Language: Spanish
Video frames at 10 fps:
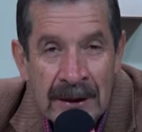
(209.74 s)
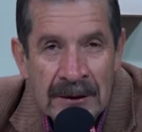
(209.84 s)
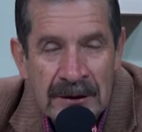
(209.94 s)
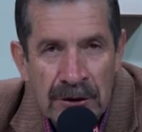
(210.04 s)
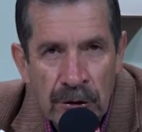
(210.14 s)

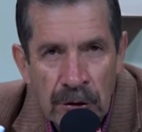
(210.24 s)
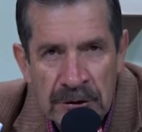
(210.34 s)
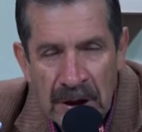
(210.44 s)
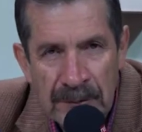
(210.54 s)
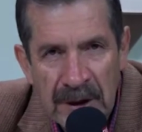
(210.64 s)
Si no
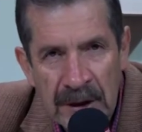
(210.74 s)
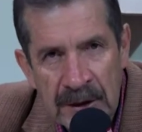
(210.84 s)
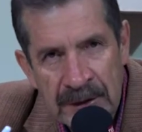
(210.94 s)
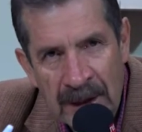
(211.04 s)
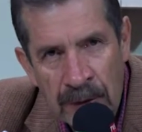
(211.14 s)
los
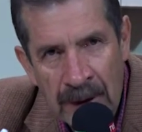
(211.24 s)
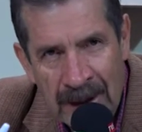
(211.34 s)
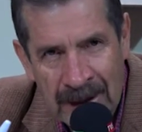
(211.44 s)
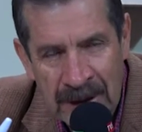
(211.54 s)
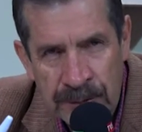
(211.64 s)
administra con la
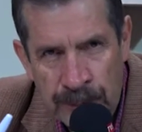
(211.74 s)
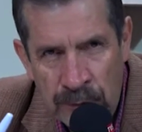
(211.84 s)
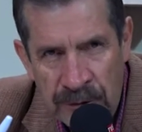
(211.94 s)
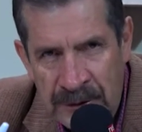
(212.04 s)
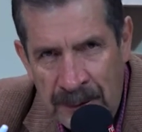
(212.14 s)

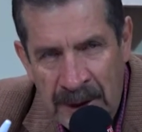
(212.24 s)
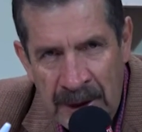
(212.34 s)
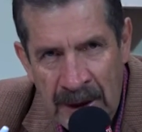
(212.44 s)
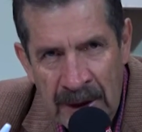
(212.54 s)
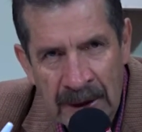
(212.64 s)

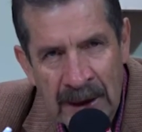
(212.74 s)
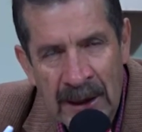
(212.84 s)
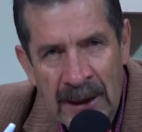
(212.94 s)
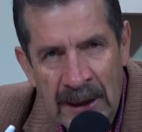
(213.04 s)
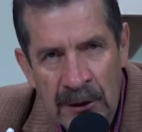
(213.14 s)
responsabilidad que
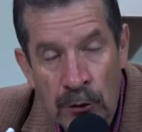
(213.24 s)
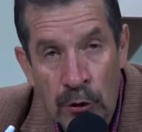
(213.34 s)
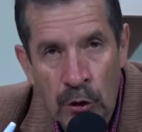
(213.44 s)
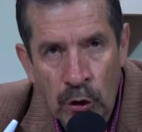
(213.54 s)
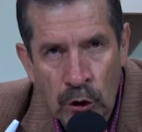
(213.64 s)
la ley
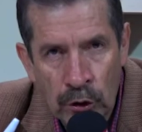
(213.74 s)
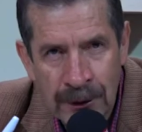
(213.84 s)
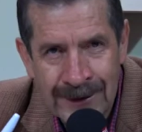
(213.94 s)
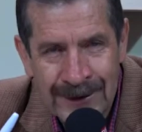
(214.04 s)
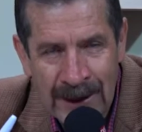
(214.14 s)

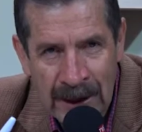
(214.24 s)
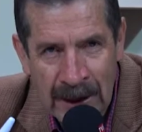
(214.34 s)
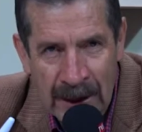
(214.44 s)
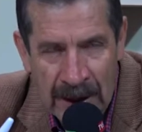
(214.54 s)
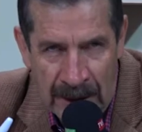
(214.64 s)

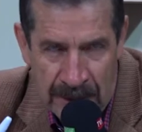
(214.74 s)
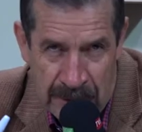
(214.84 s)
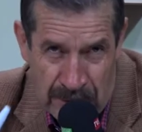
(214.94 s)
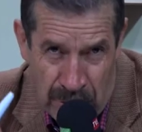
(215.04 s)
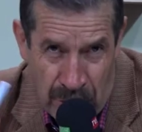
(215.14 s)
ordena,
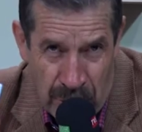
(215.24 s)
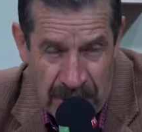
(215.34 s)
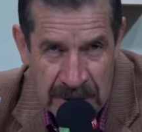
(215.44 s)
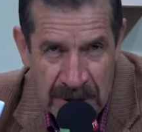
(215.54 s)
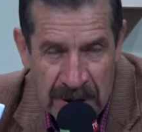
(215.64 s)
no
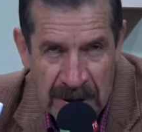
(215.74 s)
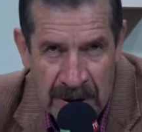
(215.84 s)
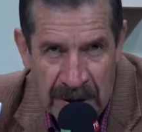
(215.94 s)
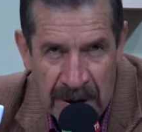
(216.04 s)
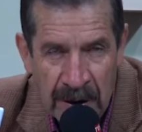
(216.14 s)
es si
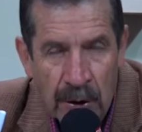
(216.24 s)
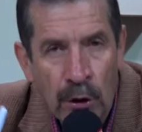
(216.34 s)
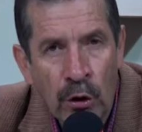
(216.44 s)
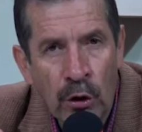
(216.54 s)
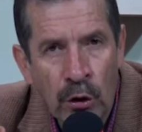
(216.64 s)
quiere,
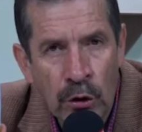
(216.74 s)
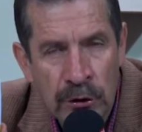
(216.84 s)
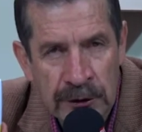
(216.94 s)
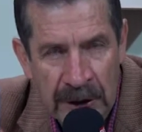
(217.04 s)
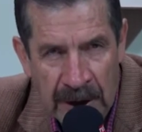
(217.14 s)

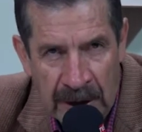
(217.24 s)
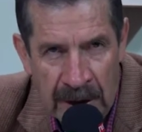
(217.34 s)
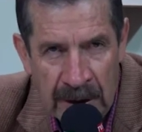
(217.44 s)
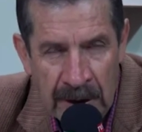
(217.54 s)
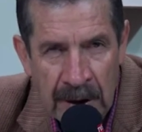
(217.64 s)

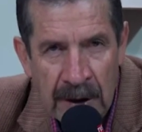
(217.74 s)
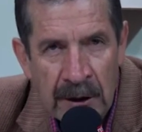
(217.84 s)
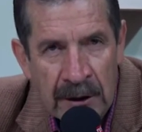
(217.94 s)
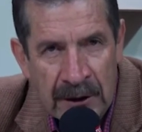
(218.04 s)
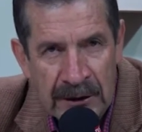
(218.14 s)
ordena,
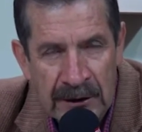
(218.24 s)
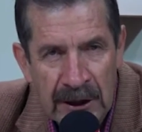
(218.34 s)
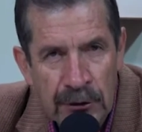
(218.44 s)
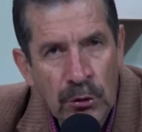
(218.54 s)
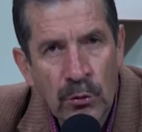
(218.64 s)

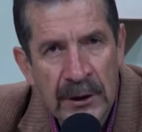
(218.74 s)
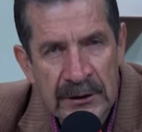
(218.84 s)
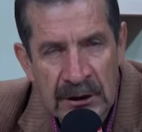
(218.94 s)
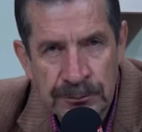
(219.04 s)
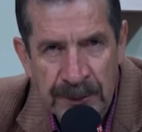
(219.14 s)
rindiendo
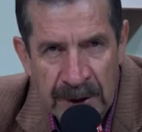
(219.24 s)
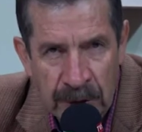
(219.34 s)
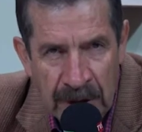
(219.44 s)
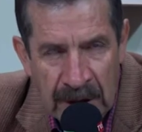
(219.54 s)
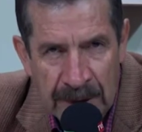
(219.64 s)
cuentas
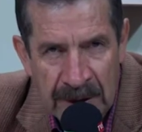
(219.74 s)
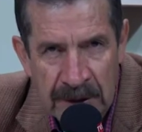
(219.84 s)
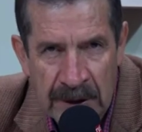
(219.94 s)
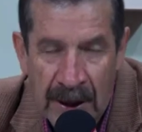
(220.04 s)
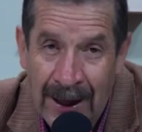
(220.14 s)

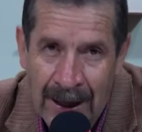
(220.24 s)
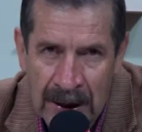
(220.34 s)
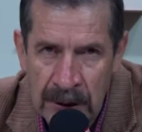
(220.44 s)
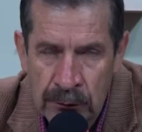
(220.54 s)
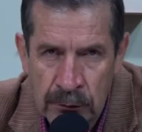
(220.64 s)
periódicamente
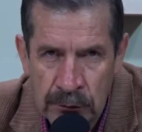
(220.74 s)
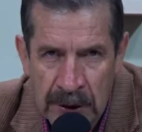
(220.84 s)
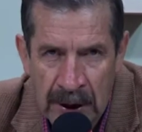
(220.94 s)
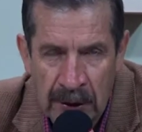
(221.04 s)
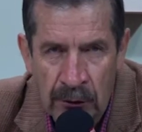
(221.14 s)
al
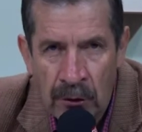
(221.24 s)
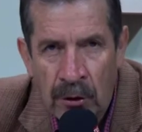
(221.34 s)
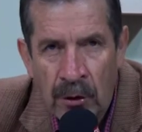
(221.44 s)
juzgado,